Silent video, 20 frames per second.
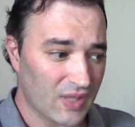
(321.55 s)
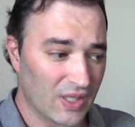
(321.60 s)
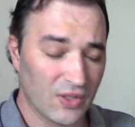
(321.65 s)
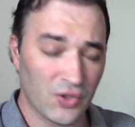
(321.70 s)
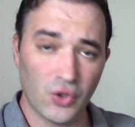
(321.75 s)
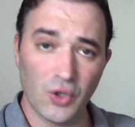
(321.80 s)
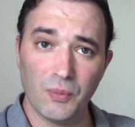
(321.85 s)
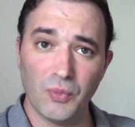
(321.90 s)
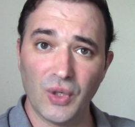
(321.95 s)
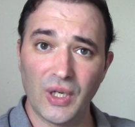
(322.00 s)

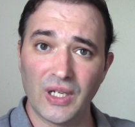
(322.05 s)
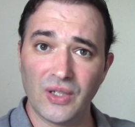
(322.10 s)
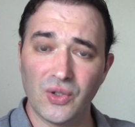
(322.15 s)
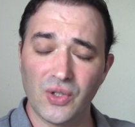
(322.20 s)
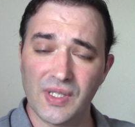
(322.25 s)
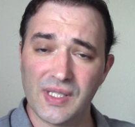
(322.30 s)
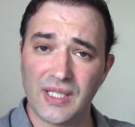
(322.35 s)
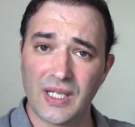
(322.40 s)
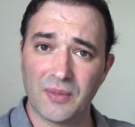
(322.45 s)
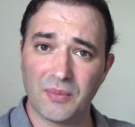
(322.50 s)
Gömülen
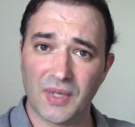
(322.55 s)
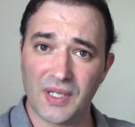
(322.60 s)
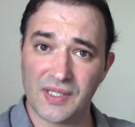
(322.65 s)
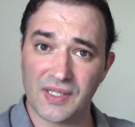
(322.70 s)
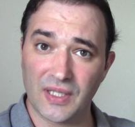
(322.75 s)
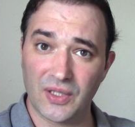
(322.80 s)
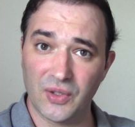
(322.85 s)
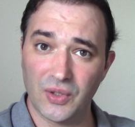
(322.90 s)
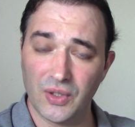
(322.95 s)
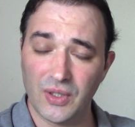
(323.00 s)
kızdan
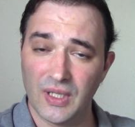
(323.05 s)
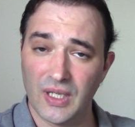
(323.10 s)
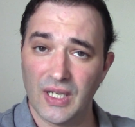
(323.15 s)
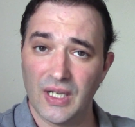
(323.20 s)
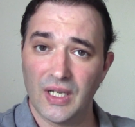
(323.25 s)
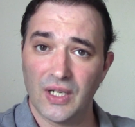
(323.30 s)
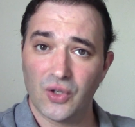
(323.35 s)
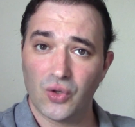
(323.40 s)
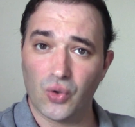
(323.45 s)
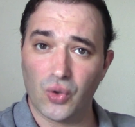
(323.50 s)
bahsediyor.
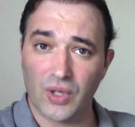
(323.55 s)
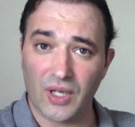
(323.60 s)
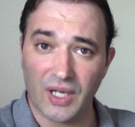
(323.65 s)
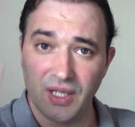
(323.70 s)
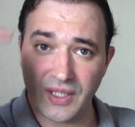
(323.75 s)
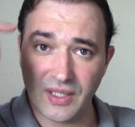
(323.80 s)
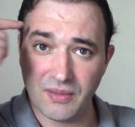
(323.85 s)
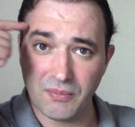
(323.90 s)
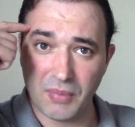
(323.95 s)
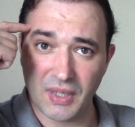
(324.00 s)

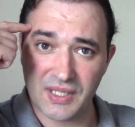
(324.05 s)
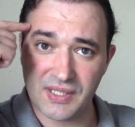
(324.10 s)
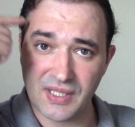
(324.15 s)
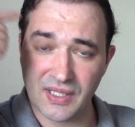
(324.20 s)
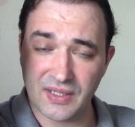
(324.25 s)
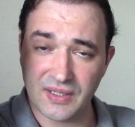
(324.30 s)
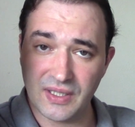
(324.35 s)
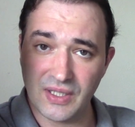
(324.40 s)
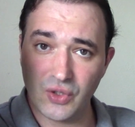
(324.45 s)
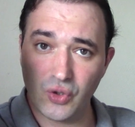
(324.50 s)
Kur'an'ın
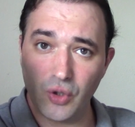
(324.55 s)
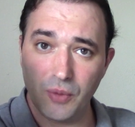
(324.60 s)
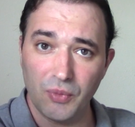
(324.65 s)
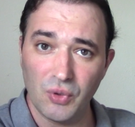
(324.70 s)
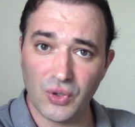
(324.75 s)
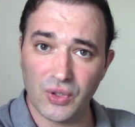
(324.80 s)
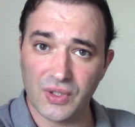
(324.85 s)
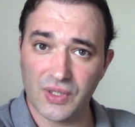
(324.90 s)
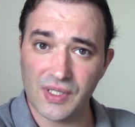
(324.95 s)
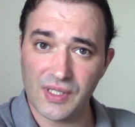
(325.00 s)
bahsettiği
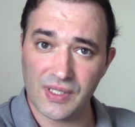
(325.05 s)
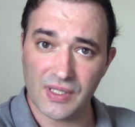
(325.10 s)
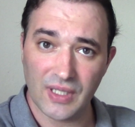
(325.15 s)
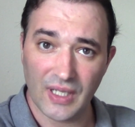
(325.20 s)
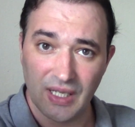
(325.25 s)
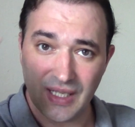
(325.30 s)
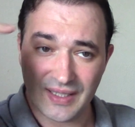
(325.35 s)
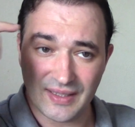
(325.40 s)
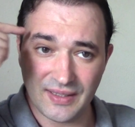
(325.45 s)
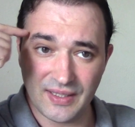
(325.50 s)
gömülü kız
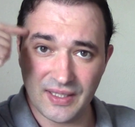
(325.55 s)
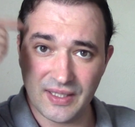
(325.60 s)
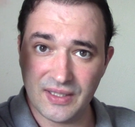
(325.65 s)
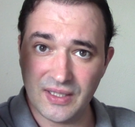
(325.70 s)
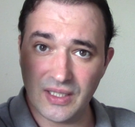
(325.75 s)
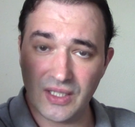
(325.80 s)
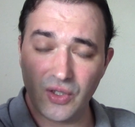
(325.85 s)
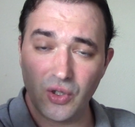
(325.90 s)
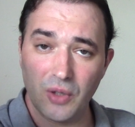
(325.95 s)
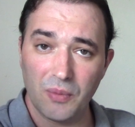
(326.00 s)
diri
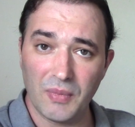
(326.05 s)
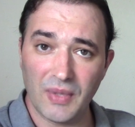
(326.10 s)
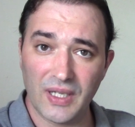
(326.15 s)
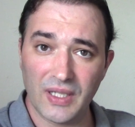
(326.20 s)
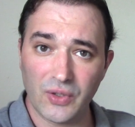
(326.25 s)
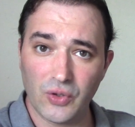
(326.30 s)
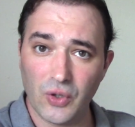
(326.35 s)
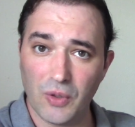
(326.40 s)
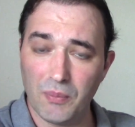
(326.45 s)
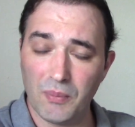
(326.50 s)
diri gömle,
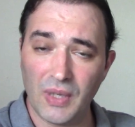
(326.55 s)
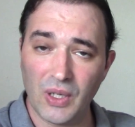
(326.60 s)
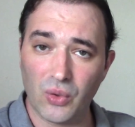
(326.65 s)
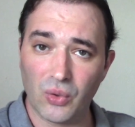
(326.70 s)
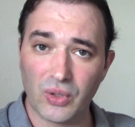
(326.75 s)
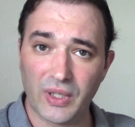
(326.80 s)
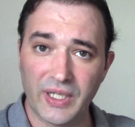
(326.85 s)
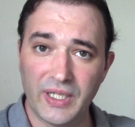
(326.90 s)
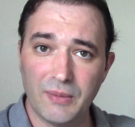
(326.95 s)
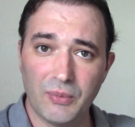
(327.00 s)
gömme
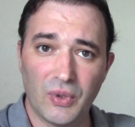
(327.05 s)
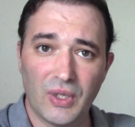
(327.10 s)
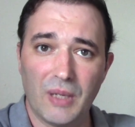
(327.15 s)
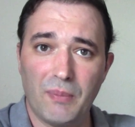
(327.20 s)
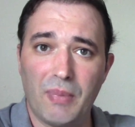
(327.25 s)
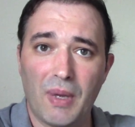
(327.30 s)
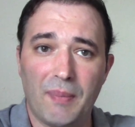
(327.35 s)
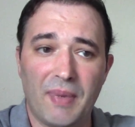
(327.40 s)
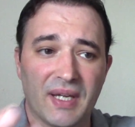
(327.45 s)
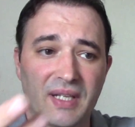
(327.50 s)
olayı
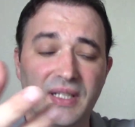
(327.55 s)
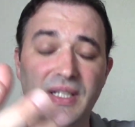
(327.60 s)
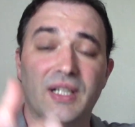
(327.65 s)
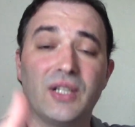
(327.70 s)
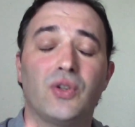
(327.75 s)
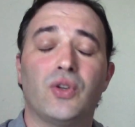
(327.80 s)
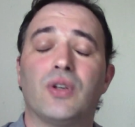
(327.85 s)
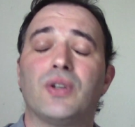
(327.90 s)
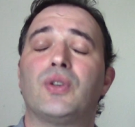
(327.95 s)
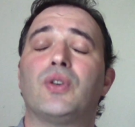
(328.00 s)
böyle
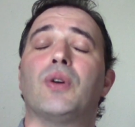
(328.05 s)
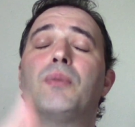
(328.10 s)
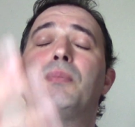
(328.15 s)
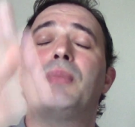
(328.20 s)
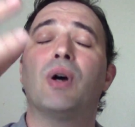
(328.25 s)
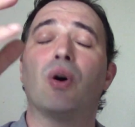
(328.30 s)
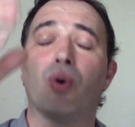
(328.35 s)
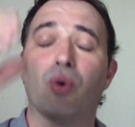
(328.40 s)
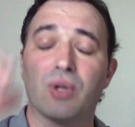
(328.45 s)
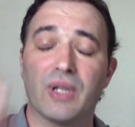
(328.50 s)
bebekleri
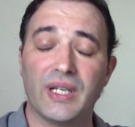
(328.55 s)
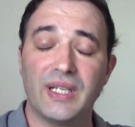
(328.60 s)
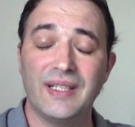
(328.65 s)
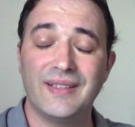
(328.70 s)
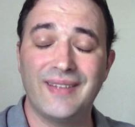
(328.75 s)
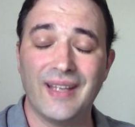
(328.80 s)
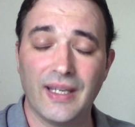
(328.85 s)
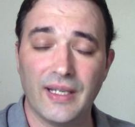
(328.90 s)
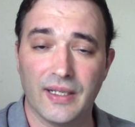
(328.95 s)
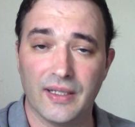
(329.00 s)
gömme
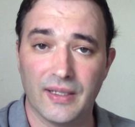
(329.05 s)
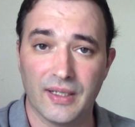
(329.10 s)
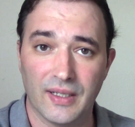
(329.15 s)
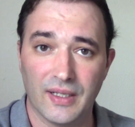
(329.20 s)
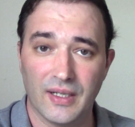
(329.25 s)
olayı değil.